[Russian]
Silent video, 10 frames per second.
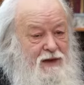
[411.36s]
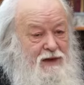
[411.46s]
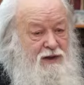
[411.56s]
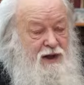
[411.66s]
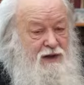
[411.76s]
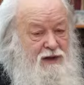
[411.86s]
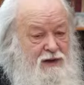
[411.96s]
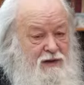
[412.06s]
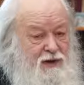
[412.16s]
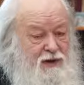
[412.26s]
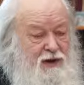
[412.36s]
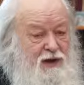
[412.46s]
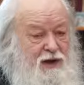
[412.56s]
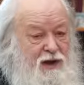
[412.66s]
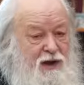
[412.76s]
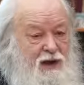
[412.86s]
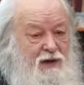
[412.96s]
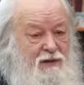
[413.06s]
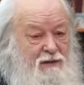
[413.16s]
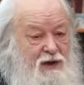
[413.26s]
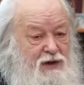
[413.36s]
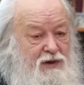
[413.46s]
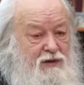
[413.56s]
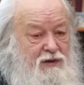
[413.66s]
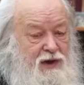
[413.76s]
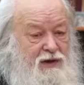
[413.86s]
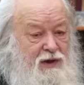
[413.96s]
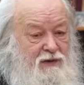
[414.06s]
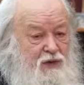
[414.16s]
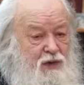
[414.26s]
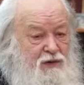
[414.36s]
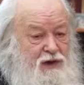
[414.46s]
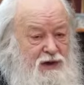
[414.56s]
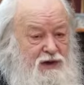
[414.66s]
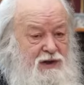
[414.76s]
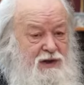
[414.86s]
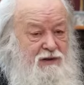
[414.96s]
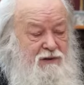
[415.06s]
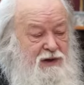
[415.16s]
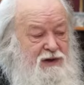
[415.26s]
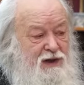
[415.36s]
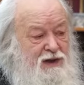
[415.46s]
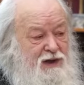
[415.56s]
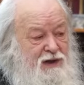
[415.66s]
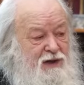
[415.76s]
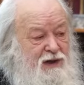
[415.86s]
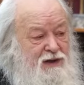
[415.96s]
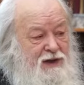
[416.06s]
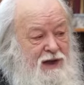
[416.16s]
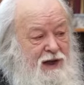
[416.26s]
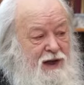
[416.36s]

считается вещью, так сказать, духовной жизни важнейшей является